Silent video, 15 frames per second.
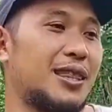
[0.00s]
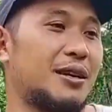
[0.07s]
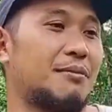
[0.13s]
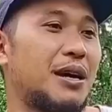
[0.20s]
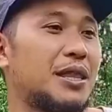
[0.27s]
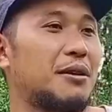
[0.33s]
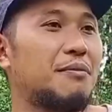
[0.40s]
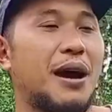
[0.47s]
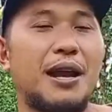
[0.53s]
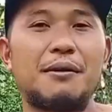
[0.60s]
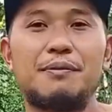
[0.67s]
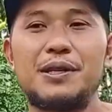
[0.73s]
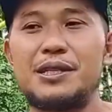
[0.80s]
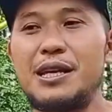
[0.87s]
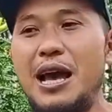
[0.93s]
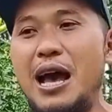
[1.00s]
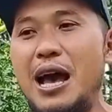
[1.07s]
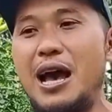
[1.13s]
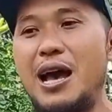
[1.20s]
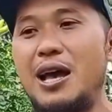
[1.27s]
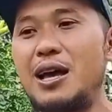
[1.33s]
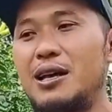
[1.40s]
teman-teman
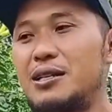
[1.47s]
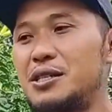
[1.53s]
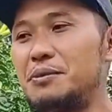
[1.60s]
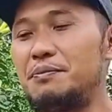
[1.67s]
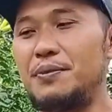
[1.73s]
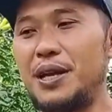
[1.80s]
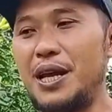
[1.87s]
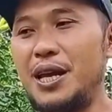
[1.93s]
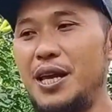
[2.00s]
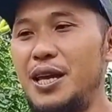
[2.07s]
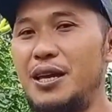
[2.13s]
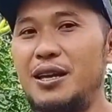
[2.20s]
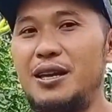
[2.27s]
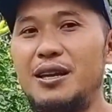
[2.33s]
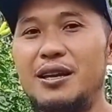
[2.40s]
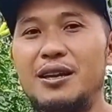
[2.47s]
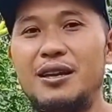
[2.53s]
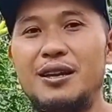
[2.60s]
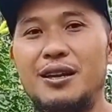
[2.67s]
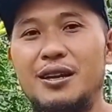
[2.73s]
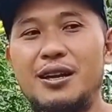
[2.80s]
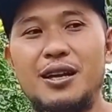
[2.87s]
bisa spray
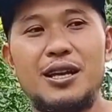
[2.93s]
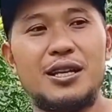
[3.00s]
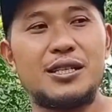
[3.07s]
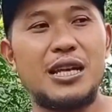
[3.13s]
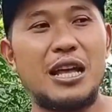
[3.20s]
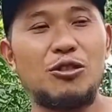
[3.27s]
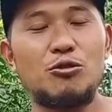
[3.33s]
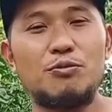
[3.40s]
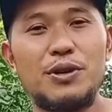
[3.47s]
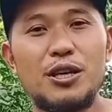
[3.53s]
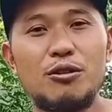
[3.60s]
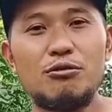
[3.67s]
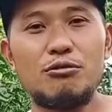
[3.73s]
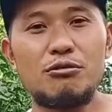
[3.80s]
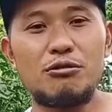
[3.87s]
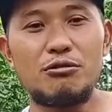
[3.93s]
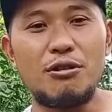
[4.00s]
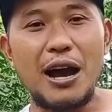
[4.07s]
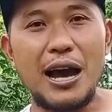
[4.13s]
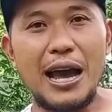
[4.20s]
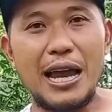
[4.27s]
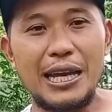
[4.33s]
satu minggu
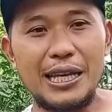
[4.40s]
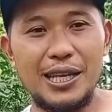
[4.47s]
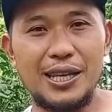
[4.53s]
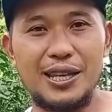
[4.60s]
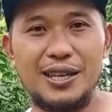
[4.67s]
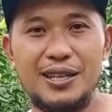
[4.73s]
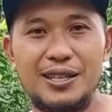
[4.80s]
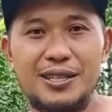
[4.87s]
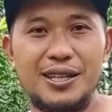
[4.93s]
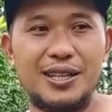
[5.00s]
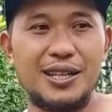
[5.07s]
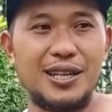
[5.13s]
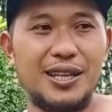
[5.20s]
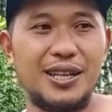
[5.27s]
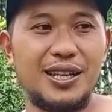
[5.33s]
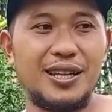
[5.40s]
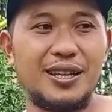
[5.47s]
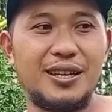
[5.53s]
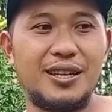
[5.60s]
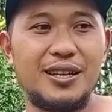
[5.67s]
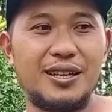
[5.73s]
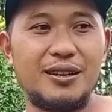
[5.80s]
dua kali jadi
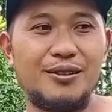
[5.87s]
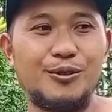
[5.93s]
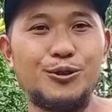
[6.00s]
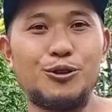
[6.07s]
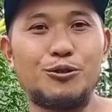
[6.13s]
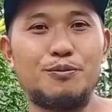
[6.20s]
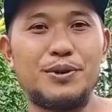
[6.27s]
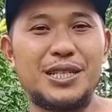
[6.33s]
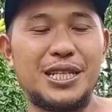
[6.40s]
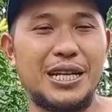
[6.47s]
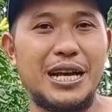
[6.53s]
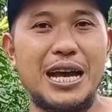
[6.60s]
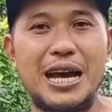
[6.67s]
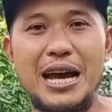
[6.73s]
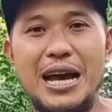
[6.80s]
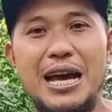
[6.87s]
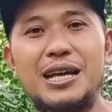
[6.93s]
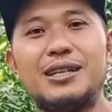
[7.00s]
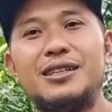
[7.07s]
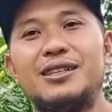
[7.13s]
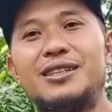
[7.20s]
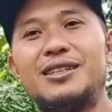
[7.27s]
untuk
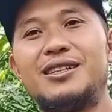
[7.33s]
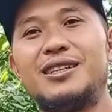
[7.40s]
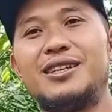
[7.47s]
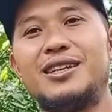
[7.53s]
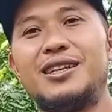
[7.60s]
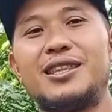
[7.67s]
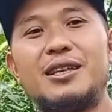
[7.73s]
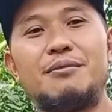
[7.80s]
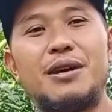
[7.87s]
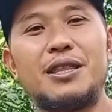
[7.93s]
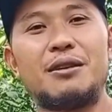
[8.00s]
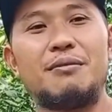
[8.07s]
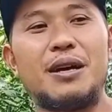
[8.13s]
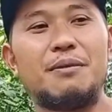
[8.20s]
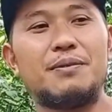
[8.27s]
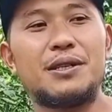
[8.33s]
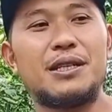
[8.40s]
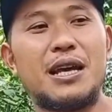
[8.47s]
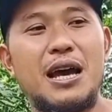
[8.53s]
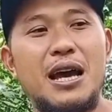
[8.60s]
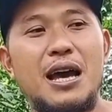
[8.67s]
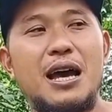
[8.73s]
pencegahan teman-teman
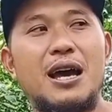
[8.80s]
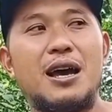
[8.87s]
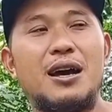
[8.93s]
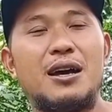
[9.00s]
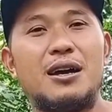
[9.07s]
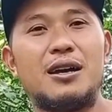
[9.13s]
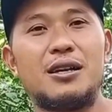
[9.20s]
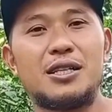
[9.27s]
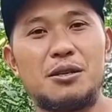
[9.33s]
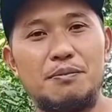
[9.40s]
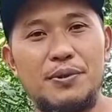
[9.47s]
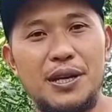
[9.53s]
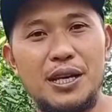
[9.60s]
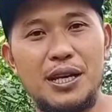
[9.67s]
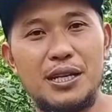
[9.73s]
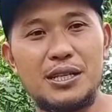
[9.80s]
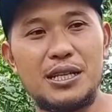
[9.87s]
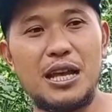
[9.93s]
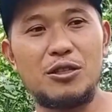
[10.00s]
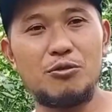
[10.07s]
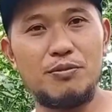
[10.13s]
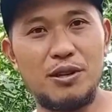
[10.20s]
bisa spray
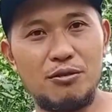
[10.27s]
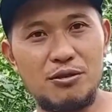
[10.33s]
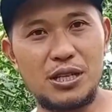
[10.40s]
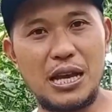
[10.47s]
satu minggu